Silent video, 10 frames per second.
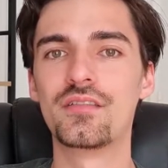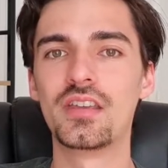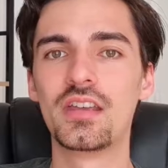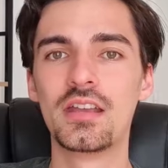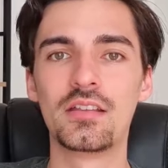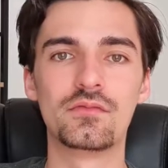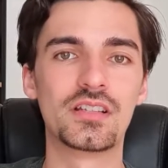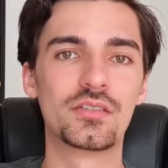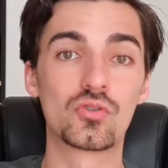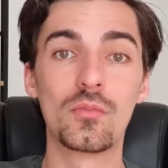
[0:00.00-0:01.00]
vous,
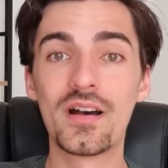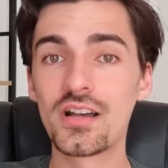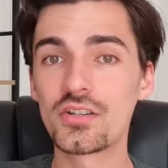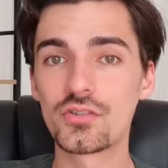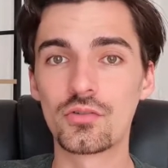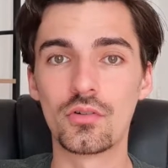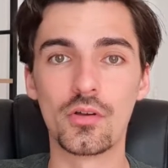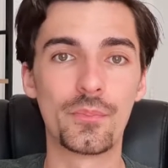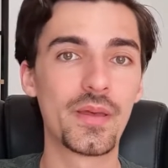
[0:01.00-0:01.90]
vous êtes au chômage,